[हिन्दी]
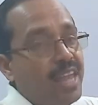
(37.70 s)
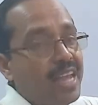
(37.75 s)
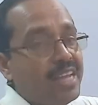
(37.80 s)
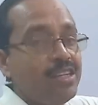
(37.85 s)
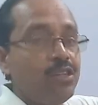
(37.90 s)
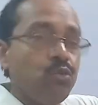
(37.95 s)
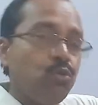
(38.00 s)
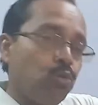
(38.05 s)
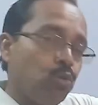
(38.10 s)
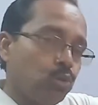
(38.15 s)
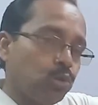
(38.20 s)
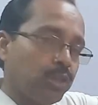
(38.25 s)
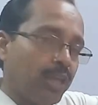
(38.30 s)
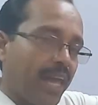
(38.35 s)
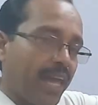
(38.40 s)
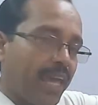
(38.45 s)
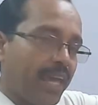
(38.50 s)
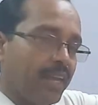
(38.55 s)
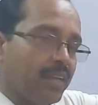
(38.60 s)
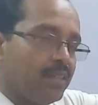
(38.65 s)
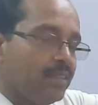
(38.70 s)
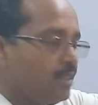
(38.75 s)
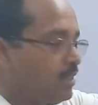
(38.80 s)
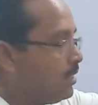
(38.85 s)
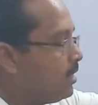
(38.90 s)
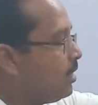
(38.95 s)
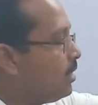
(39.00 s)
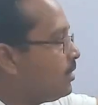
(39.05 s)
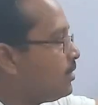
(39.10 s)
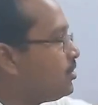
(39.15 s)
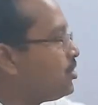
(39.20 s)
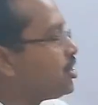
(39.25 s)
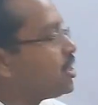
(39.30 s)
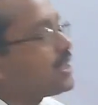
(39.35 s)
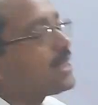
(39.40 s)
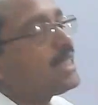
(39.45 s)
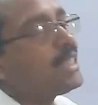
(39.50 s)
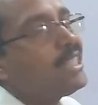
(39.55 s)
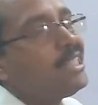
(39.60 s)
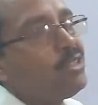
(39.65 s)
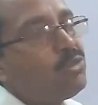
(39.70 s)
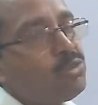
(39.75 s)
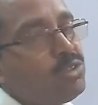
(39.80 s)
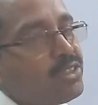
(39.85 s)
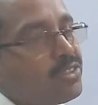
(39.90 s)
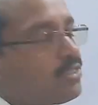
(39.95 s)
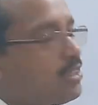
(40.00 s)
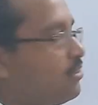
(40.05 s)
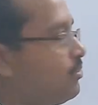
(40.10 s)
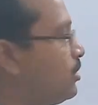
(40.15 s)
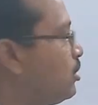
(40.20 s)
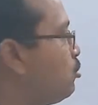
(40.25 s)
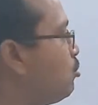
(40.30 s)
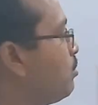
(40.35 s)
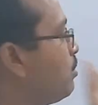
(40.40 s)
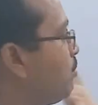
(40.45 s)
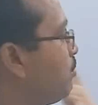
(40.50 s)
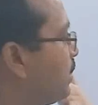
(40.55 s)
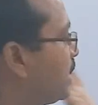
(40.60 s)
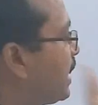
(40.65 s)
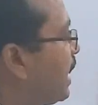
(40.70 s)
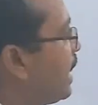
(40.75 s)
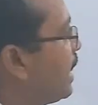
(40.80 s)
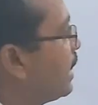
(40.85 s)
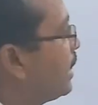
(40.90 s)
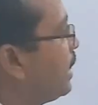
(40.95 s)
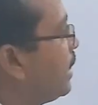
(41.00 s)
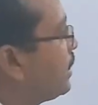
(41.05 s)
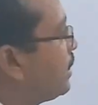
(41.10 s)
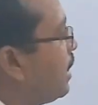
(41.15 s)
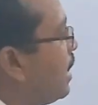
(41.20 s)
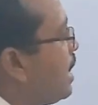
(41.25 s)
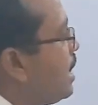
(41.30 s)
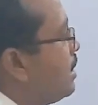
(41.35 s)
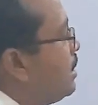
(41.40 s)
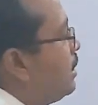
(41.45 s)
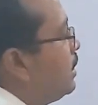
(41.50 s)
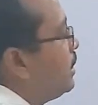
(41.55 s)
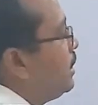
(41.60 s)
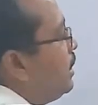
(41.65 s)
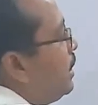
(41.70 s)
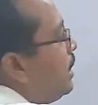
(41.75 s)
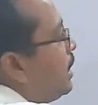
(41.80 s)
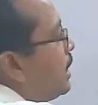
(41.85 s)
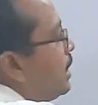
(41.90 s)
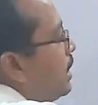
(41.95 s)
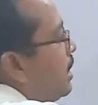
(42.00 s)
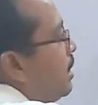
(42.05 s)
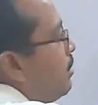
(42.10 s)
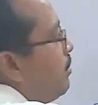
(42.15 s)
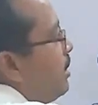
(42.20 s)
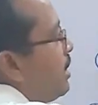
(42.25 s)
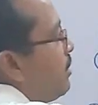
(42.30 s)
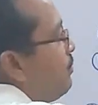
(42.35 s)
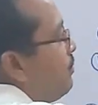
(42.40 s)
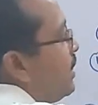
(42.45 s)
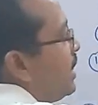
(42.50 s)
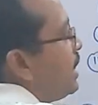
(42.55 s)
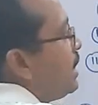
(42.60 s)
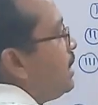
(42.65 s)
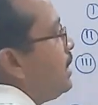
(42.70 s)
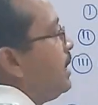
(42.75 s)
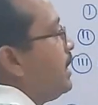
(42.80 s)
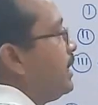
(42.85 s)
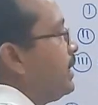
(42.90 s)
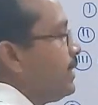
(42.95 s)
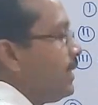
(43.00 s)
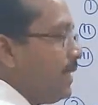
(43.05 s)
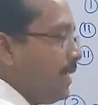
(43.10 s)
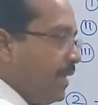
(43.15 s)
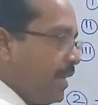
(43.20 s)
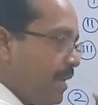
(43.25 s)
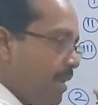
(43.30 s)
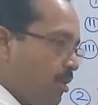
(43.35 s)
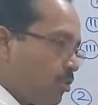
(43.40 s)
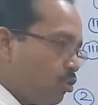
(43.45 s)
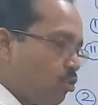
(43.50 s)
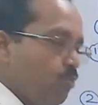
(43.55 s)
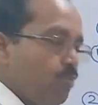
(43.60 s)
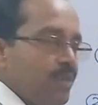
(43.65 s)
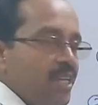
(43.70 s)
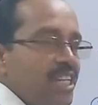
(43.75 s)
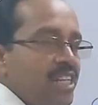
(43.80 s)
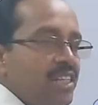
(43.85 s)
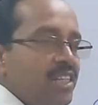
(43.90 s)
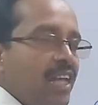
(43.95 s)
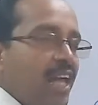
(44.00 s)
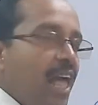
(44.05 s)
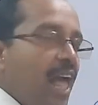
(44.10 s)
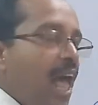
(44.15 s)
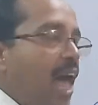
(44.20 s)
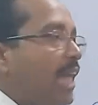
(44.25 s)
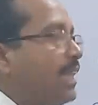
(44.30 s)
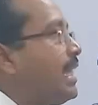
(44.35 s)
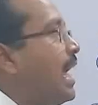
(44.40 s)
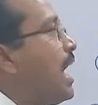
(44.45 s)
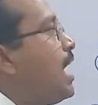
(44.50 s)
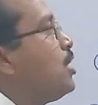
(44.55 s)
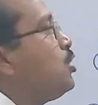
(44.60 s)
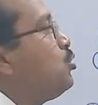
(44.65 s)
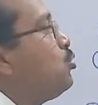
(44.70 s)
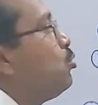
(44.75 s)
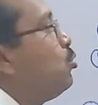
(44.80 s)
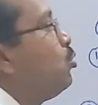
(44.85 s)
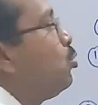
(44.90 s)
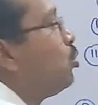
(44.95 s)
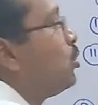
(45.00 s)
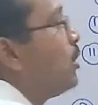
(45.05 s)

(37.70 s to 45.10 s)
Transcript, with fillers: स्थान होता है जैसे कि इंट्रोडक्शन वीडियो में बताया गया था कि अगर हम एक बेलन लेते हैं तो बेलन का आधार जो